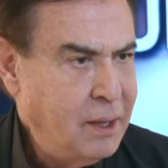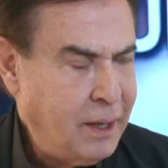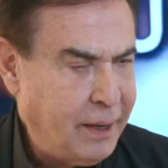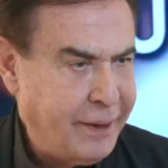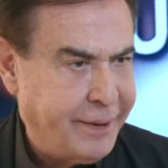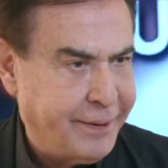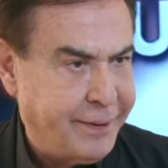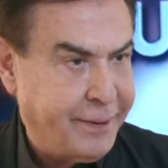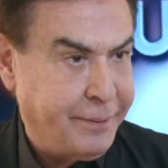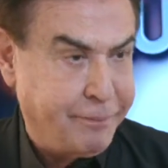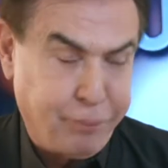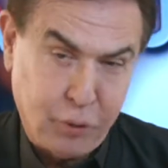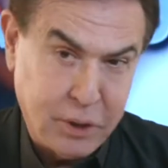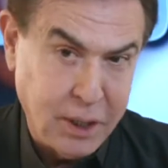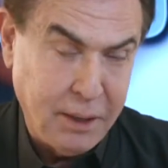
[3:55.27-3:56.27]
é,
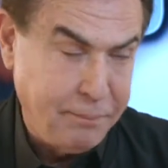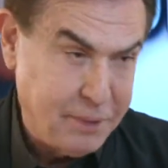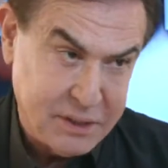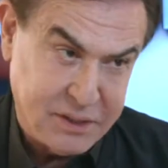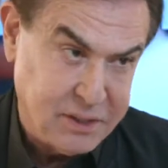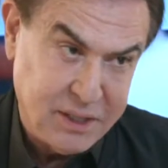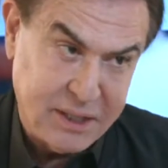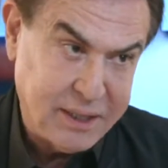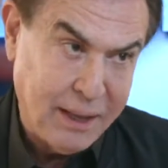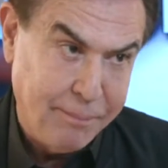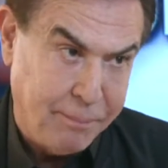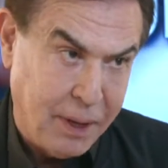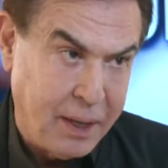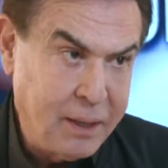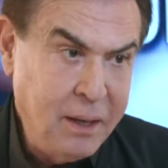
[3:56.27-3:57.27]
porque a medicina
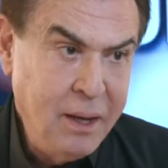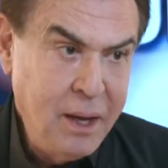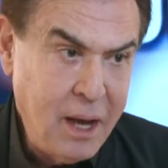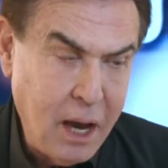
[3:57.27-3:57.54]
também